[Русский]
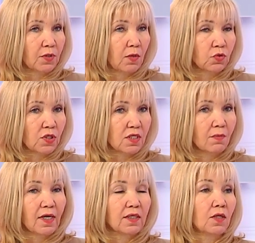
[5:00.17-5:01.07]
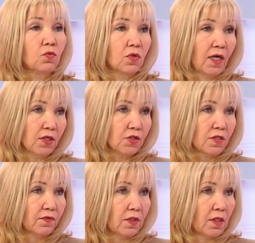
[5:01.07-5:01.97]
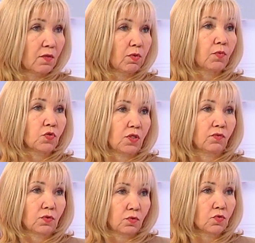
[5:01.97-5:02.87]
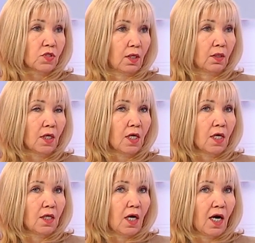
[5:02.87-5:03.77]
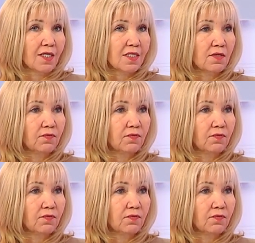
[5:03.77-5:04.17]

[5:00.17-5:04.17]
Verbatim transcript: потому что собрать такое количество, это было просто вот, ну, зал. И а с